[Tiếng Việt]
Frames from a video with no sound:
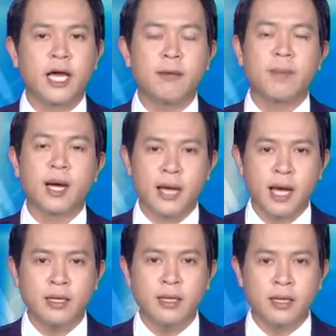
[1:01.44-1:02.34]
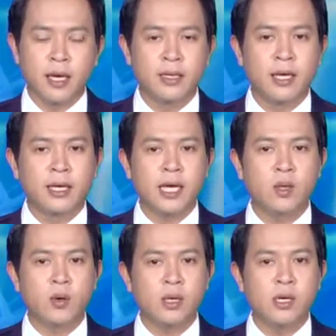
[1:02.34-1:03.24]
các ban đảng, đại diện các
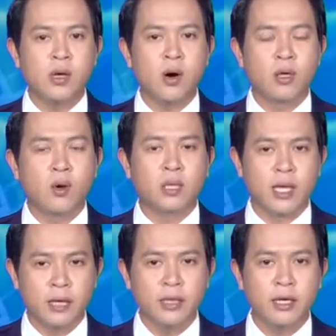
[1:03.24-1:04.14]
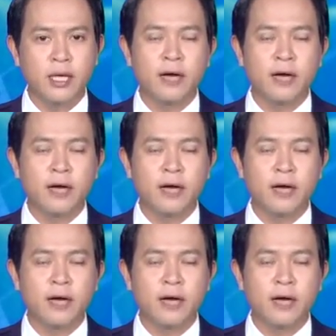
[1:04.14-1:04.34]
tổ chức hội đoàn thể,